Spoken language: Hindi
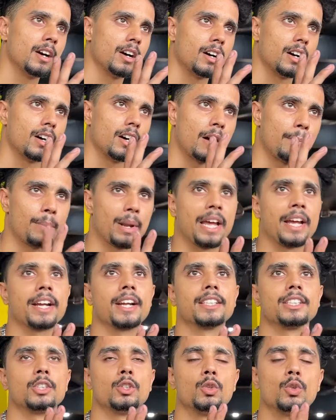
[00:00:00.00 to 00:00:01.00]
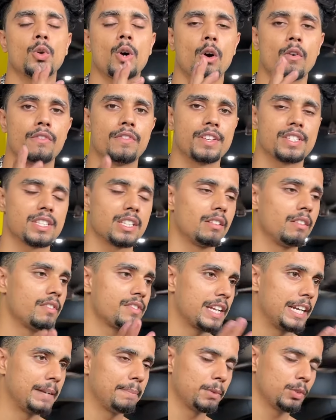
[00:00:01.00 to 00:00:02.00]
अप्लाई करते हो ऑफिशियल
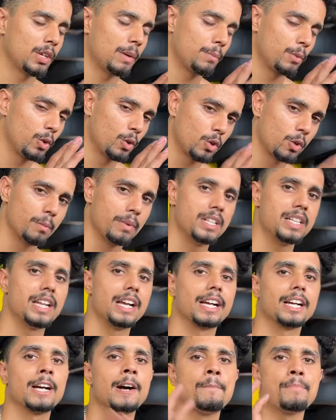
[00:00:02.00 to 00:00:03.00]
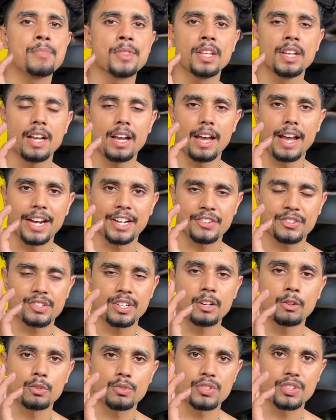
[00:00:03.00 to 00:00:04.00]
वेबसाइट तो आप लोग को मिल जाएगा
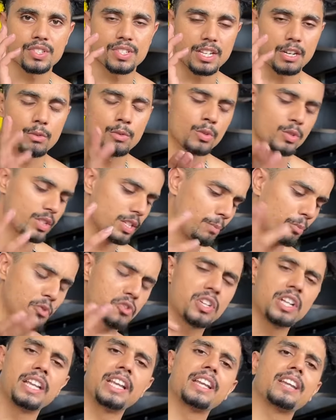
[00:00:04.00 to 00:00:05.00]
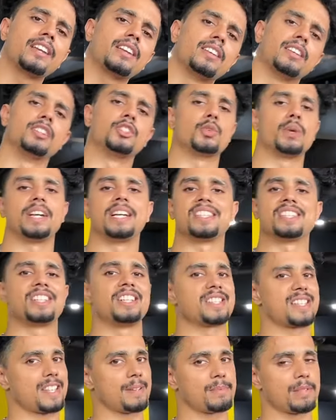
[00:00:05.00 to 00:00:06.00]
एक्स्ट्रा कुछ डिस्काउंट तो सब कुछ लिंक जो है नीचे
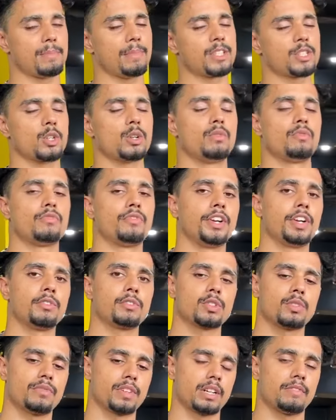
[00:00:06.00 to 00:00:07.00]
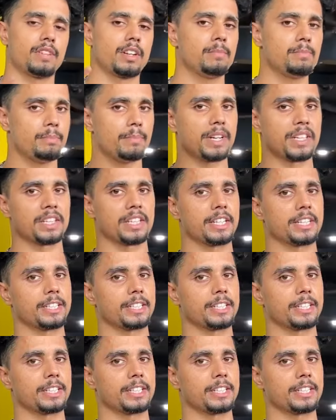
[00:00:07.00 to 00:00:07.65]
डिस्क्रिप्शन में चलो वीडियो जो फटाफट में बढ़ते